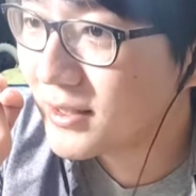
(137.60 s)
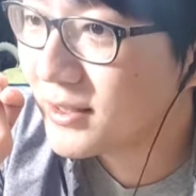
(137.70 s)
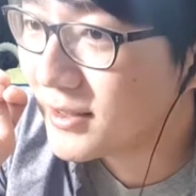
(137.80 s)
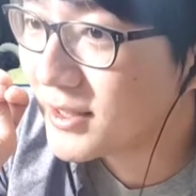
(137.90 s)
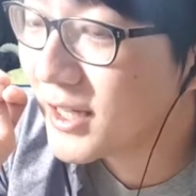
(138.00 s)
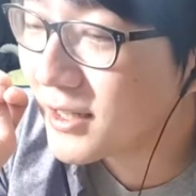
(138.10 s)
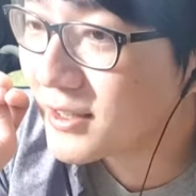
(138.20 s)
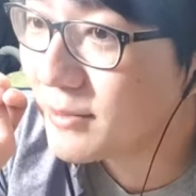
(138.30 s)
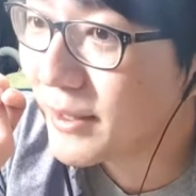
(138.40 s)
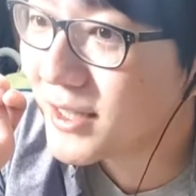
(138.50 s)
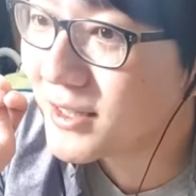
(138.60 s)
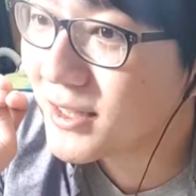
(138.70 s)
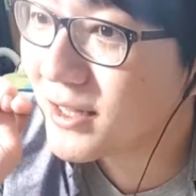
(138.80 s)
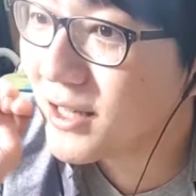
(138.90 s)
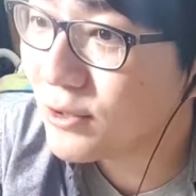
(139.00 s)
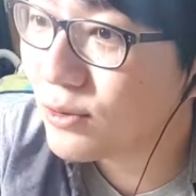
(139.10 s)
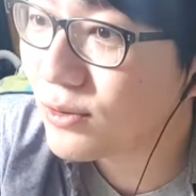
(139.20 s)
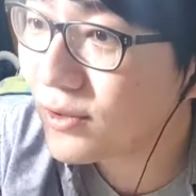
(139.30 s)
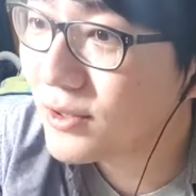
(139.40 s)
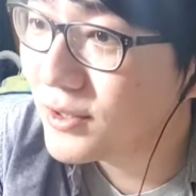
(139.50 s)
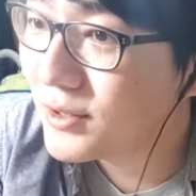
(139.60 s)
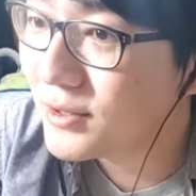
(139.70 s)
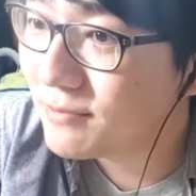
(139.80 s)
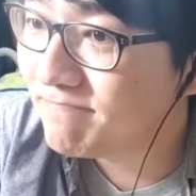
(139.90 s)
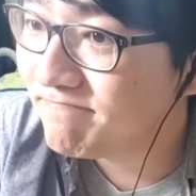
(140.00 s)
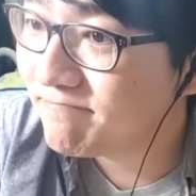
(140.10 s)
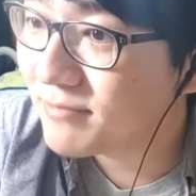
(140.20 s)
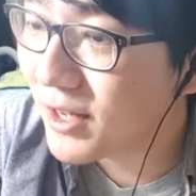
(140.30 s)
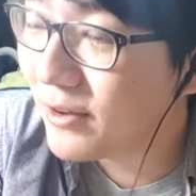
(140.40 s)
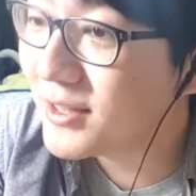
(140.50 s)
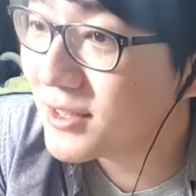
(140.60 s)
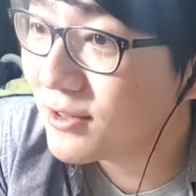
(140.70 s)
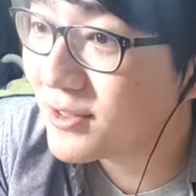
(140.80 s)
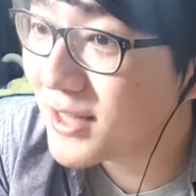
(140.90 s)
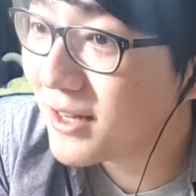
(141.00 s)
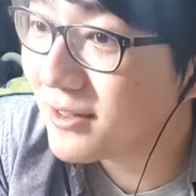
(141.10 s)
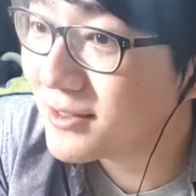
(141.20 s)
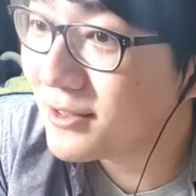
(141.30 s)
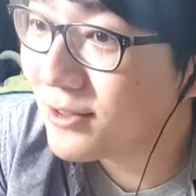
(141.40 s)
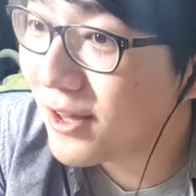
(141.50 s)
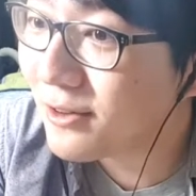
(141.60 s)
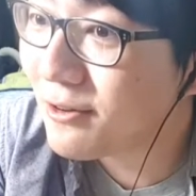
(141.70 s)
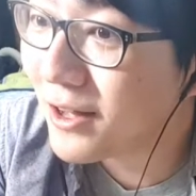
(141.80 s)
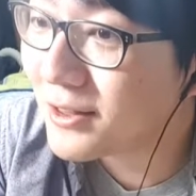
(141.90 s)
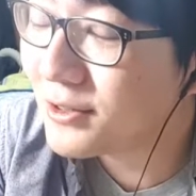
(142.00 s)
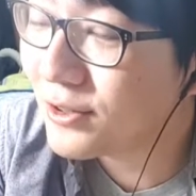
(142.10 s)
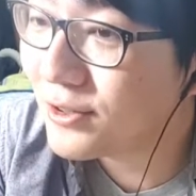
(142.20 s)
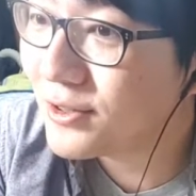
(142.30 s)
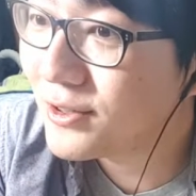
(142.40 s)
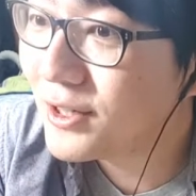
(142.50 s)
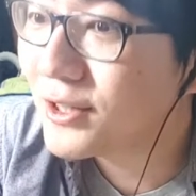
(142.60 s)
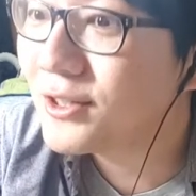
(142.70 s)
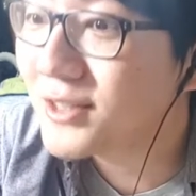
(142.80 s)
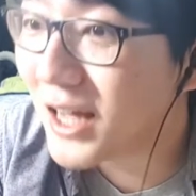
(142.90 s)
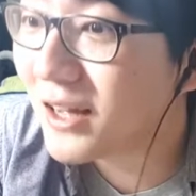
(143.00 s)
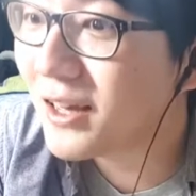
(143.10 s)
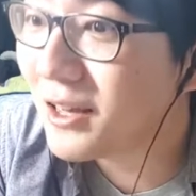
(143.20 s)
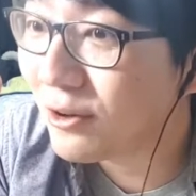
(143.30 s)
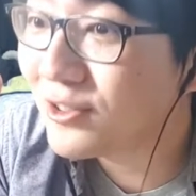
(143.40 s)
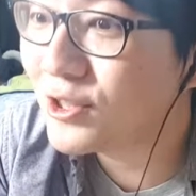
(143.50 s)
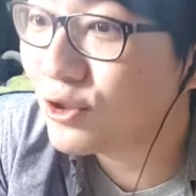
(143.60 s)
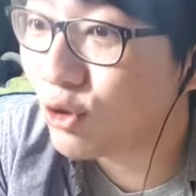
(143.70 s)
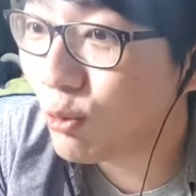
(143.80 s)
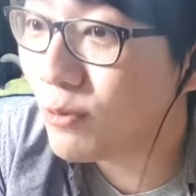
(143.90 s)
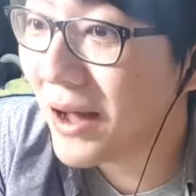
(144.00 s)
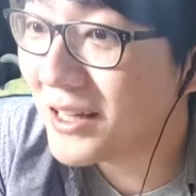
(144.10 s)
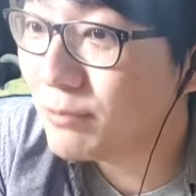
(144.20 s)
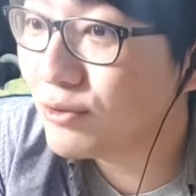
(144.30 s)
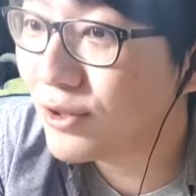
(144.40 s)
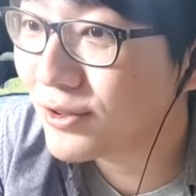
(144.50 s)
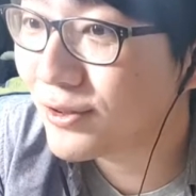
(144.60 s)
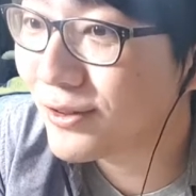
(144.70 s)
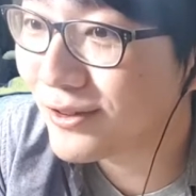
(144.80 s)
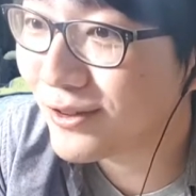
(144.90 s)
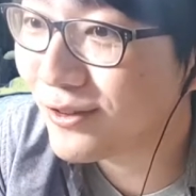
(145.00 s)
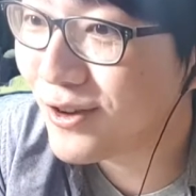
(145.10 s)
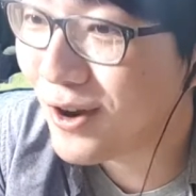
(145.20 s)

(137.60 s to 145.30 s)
그 그냥 집안 자체가 계속 왠지 그런 사랑을 실천할 것 같아서 그 사랑의 결실을 너무 많이 뿌려서 그런 것